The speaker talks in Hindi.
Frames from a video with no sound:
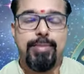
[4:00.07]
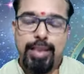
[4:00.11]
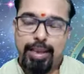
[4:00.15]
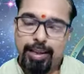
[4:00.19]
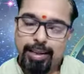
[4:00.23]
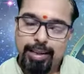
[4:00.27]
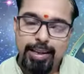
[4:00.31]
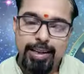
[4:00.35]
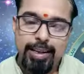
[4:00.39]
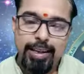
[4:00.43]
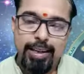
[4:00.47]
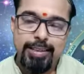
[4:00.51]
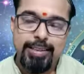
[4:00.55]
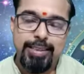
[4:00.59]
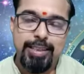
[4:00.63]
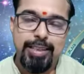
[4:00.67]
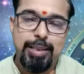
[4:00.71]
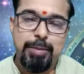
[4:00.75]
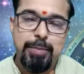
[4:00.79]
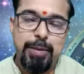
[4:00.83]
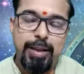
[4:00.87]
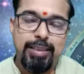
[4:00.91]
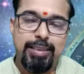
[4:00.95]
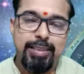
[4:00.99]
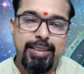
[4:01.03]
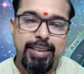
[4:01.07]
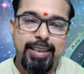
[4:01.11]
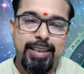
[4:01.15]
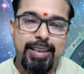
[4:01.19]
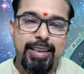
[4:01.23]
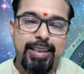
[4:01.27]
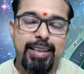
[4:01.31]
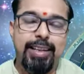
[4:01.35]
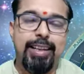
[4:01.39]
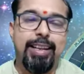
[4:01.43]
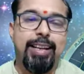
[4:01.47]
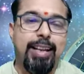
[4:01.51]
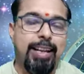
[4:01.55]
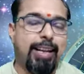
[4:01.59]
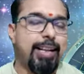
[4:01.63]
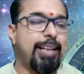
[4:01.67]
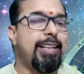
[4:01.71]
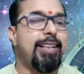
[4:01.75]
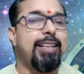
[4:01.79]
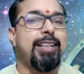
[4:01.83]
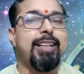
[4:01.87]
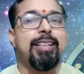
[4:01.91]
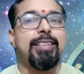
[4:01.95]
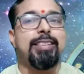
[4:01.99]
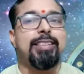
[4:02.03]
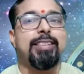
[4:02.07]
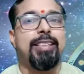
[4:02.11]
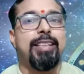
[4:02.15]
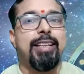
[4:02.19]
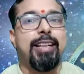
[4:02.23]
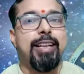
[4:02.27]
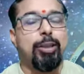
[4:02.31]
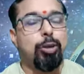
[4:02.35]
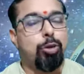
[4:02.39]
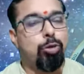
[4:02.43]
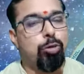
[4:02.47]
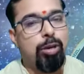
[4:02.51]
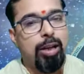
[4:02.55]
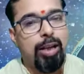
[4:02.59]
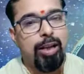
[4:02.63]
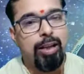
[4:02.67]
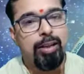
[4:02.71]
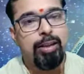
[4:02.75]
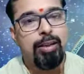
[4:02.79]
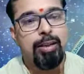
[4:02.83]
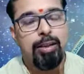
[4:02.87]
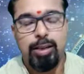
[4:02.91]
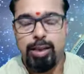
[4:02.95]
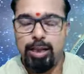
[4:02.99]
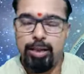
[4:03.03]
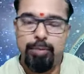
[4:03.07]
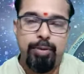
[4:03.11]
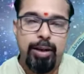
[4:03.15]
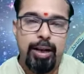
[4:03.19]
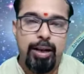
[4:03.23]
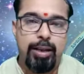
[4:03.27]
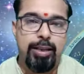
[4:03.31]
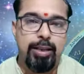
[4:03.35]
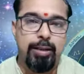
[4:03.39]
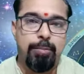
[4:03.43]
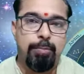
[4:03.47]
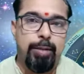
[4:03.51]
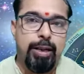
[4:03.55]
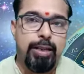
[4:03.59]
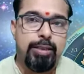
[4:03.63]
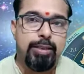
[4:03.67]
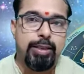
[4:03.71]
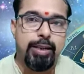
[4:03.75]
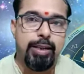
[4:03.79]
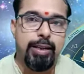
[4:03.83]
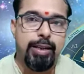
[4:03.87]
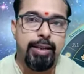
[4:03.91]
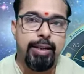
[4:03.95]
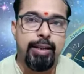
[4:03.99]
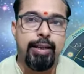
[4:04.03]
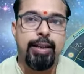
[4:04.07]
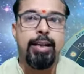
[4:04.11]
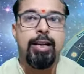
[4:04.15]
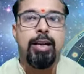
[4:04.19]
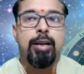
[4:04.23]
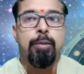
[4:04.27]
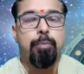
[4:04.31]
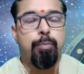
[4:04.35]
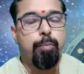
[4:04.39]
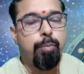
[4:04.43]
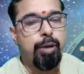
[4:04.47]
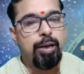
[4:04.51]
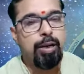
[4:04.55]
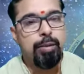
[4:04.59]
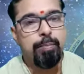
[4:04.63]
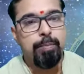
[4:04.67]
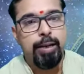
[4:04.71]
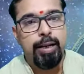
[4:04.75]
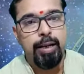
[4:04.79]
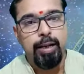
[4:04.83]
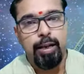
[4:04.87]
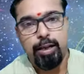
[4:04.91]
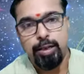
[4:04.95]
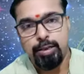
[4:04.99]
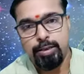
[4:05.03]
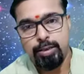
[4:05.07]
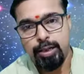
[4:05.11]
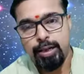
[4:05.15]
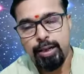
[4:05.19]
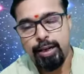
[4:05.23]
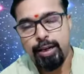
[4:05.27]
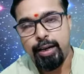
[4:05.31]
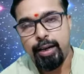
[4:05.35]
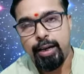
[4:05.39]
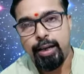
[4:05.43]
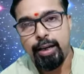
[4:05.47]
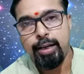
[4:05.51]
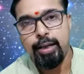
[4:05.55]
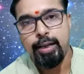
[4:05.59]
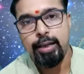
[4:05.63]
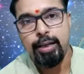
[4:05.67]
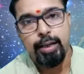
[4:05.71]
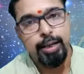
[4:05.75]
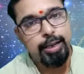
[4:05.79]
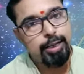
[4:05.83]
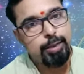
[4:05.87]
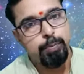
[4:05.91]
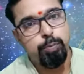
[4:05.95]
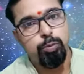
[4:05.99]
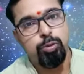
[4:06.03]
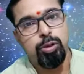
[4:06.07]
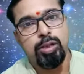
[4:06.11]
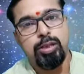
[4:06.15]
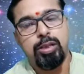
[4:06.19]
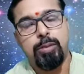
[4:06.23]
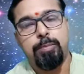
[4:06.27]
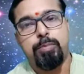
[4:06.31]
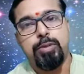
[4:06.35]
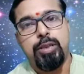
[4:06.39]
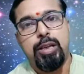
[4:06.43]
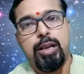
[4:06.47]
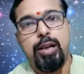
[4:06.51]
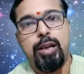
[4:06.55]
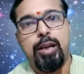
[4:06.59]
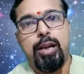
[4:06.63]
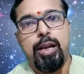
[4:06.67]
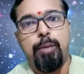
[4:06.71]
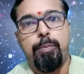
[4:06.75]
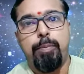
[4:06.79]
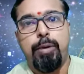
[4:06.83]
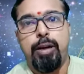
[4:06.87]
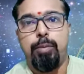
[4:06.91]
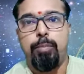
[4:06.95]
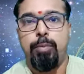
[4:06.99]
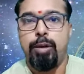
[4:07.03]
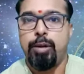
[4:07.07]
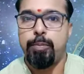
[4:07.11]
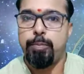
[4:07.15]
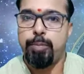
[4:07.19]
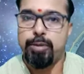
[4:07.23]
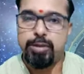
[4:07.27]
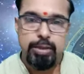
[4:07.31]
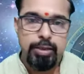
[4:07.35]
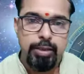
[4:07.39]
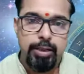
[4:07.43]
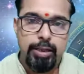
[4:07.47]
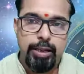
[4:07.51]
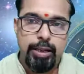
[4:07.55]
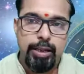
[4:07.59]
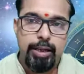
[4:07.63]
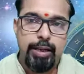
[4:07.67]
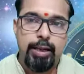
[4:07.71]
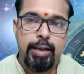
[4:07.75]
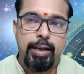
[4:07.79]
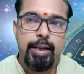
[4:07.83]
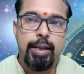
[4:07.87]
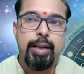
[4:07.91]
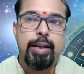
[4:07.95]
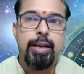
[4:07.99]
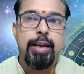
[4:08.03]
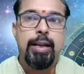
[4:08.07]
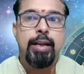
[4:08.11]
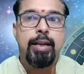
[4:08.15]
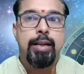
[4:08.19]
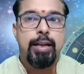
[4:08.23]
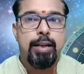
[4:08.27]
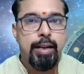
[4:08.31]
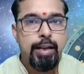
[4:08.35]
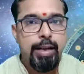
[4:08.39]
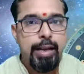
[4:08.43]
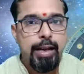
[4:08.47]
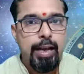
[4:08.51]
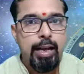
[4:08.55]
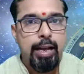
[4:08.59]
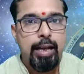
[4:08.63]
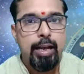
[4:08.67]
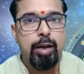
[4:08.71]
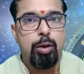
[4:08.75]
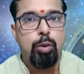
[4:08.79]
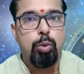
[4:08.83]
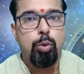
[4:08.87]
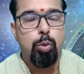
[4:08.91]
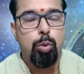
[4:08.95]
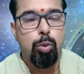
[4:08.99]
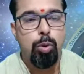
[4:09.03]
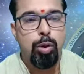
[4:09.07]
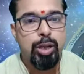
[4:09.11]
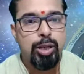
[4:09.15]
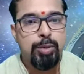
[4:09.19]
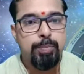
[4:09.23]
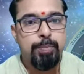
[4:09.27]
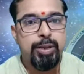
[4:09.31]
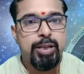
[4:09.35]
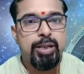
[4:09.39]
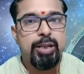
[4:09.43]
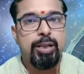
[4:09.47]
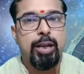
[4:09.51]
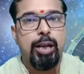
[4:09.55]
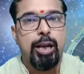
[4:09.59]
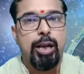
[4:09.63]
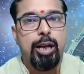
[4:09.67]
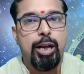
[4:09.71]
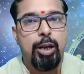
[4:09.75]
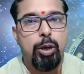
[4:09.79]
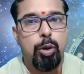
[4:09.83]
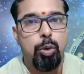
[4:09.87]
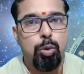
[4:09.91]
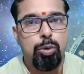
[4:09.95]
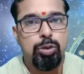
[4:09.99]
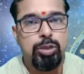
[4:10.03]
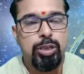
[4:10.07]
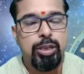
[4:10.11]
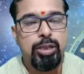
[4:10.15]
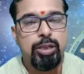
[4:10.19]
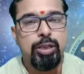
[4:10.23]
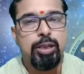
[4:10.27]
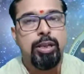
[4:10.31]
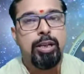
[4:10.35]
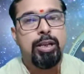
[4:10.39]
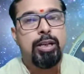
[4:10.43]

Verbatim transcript: अगली राशि की बात करेंगे अगली राशि है तुला लेबरा की हम बात करेंगे मन में हर्ष रहेगा इस पूरे सप्ताह आपका मन प्रसन्न रहेगा नया कोई भी आयोजन